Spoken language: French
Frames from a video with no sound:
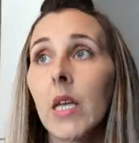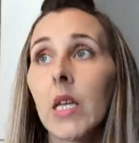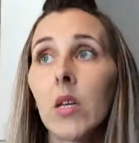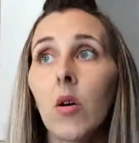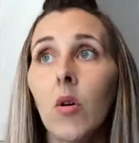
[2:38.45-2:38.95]

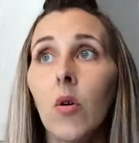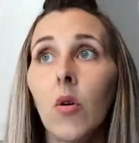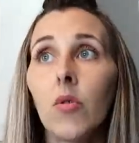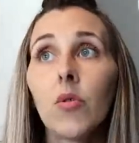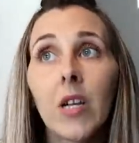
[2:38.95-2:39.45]
Et
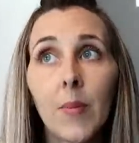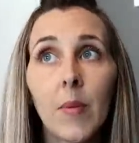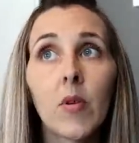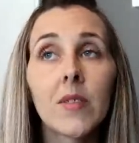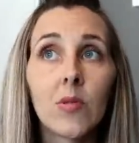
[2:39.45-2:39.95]
euh, donc les
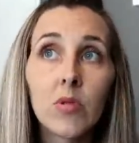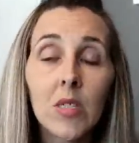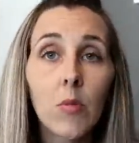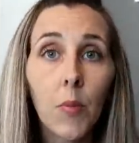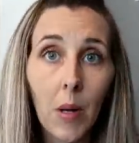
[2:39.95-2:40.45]
paiements, c'est
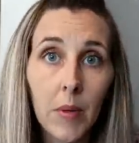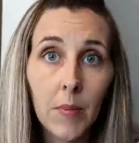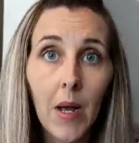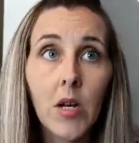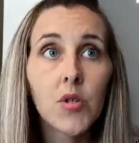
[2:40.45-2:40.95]
uniquement par
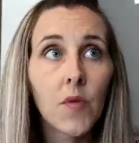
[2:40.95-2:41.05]
PayPal.